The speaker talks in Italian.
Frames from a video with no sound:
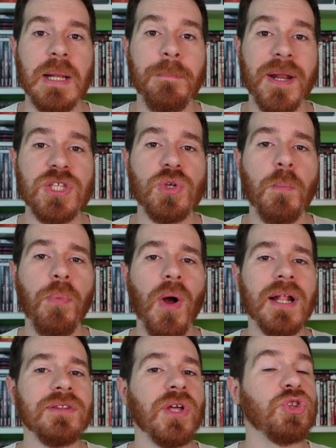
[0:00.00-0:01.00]
Il prezzo un po'
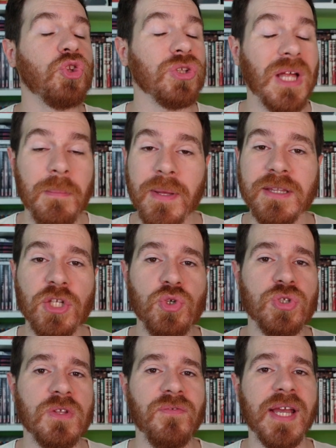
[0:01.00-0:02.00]
alto è totalmente
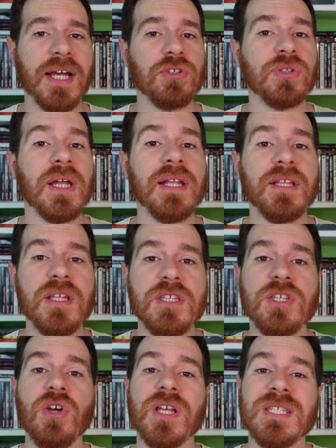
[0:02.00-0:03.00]
giustificato
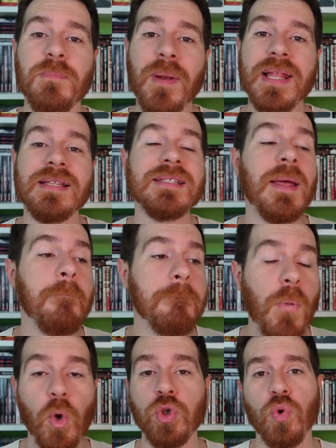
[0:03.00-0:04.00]
dall'edizione splendida e
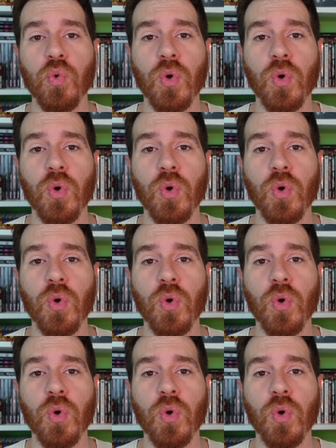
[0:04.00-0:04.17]
molto